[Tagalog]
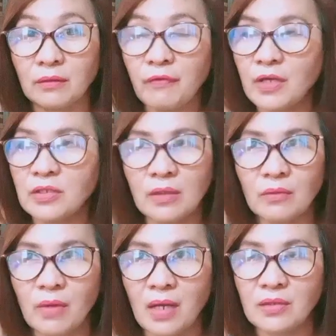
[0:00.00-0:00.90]
facial
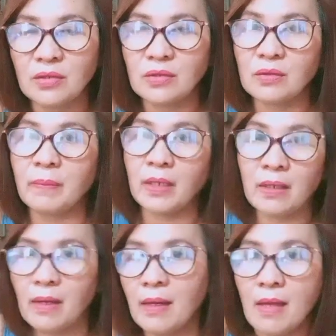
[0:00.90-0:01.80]
wash. So,
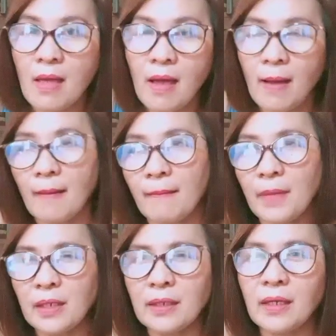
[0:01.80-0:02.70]
para uh,
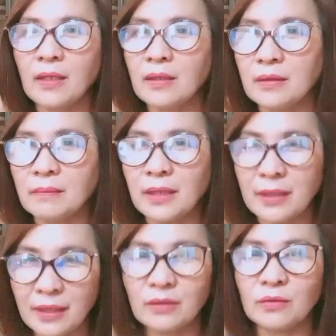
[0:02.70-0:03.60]
malagay,
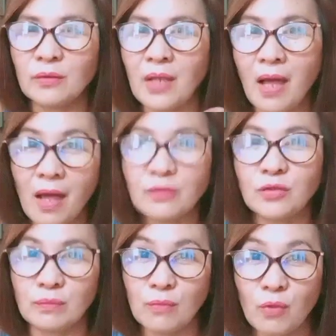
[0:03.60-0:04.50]
malagyan ko lahat
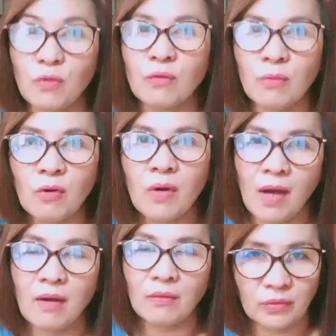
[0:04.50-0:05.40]
yung buong
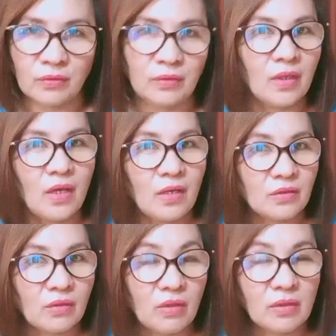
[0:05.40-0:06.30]
mukha ko.
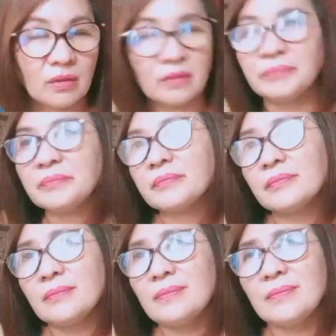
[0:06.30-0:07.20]
So, yun.
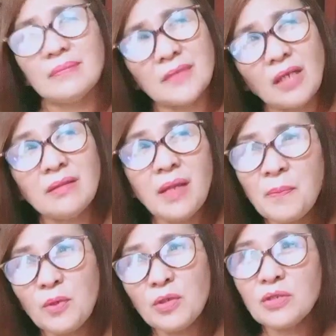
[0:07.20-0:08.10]

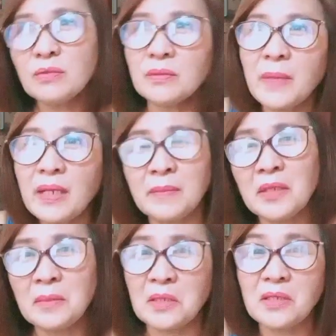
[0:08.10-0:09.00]
Tapos, yung parang
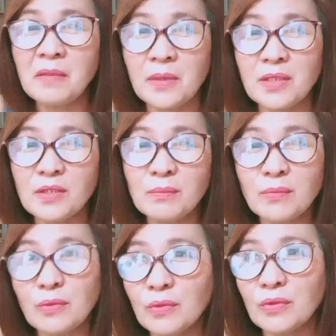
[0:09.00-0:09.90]
din naman, syempre,
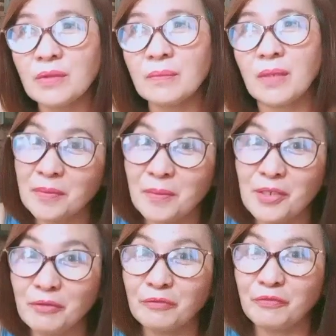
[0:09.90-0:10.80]
smooth. Mat
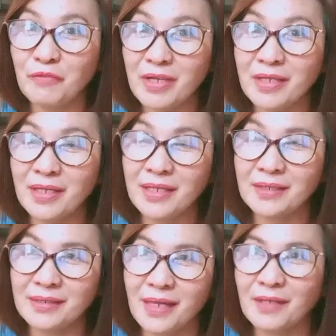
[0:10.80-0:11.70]
naman yung
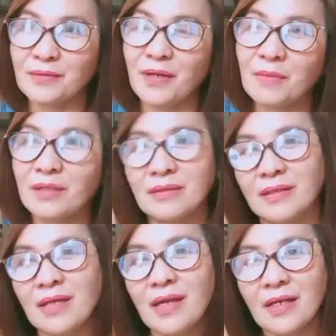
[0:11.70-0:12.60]
feeling niya, no, habang
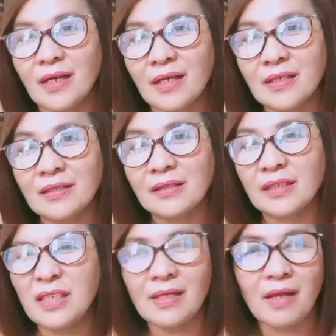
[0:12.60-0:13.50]
uh,
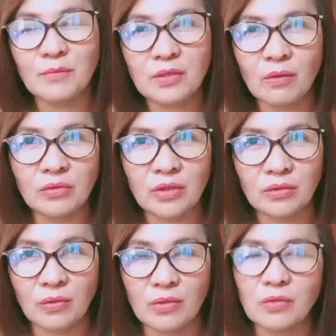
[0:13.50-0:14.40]
nagigilamos ako
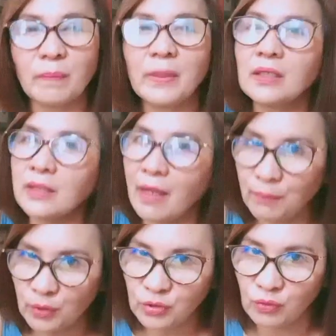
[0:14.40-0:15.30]
nito. So,
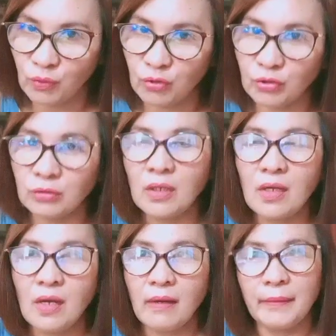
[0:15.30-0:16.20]
pagkatapos nun,
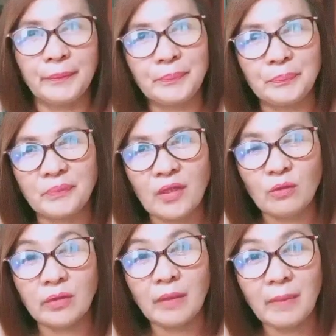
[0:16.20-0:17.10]
um,
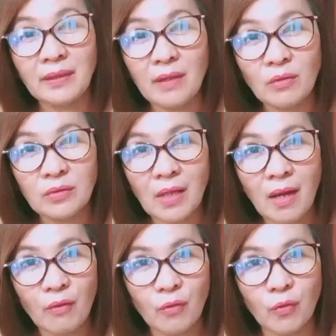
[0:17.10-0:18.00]
nung nagbanlaw
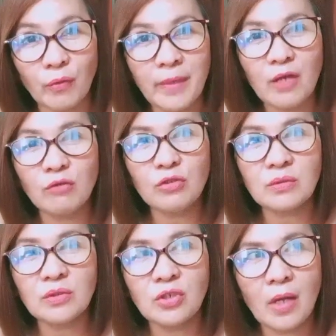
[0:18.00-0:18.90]
na ako,
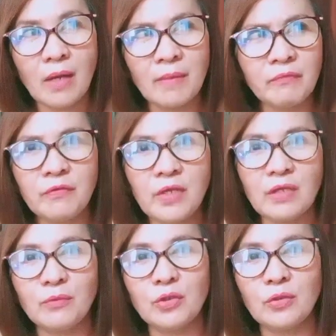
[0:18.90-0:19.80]
meron siyang,
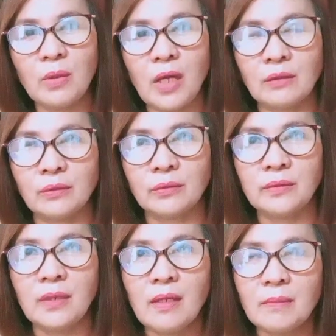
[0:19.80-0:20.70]
mafe-feel mo yung
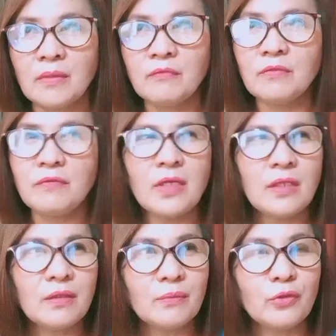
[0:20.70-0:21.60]
ano,
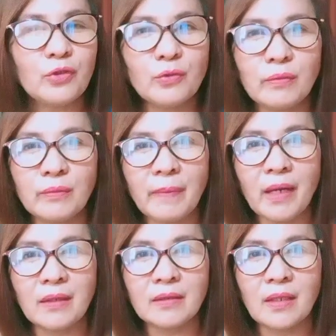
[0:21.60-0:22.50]
mafe-feel mo yung
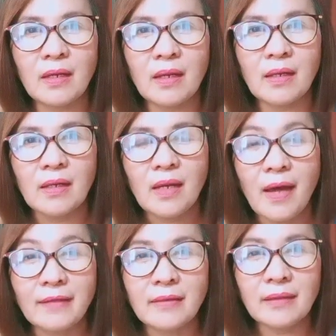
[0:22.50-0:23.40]
parang na
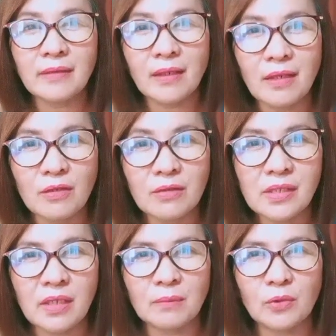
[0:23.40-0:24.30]
hydrate talaga yung
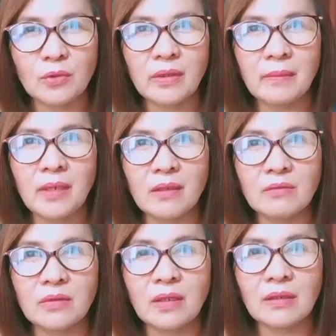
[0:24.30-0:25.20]
skin mo na
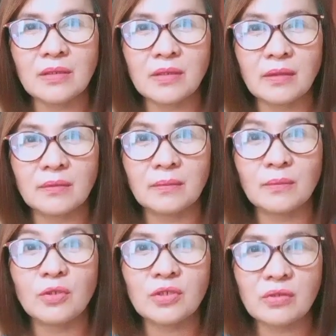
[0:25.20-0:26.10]
meron talaga siyang
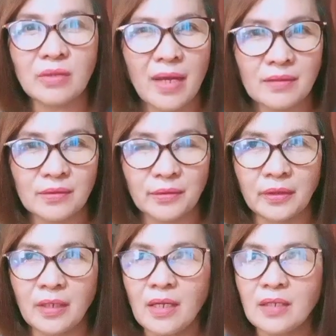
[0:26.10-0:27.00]
moisturizer.
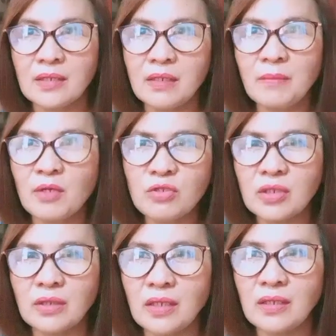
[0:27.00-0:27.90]
Kasi meron
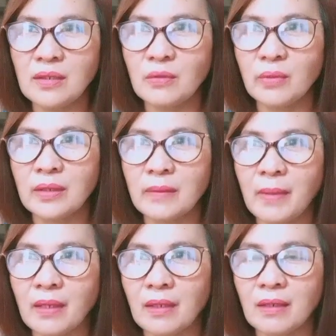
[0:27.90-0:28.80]
siyang naiiwan na
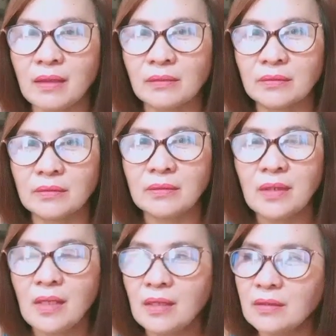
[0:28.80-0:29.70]
parang ano,
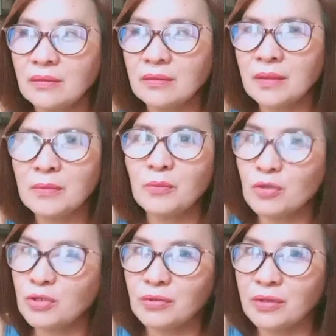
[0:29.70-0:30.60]
yung
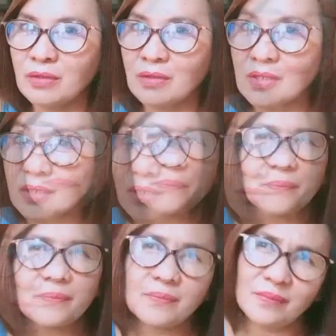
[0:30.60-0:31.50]
namomoisture na yung skin
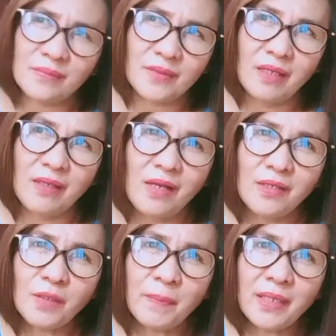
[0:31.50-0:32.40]
mo.
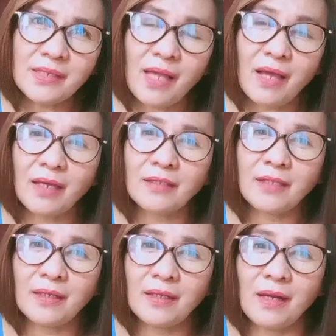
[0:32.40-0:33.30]
So para sa akin
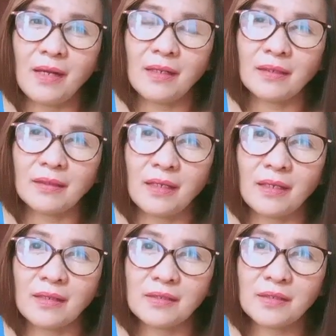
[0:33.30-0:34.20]
talagang
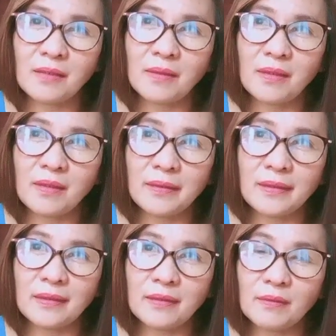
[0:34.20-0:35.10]
uh, sa
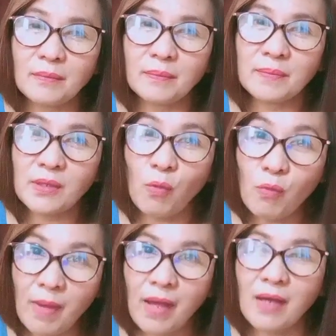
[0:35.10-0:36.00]
sa
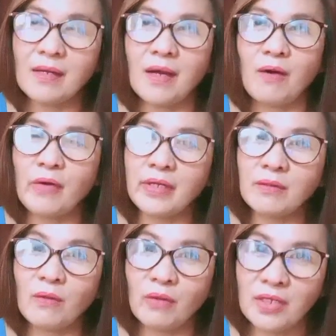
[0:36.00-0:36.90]
umaga, okay
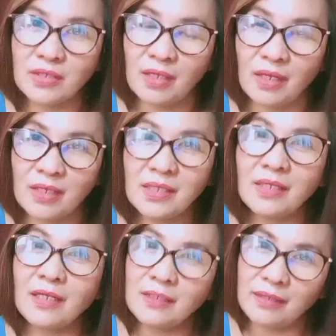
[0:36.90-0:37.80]
na okay siya. Kasi
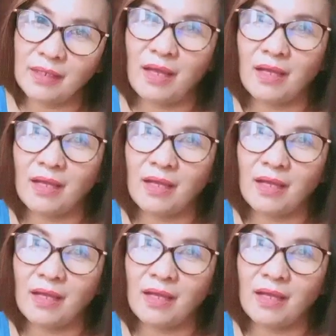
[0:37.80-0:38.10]
nga literal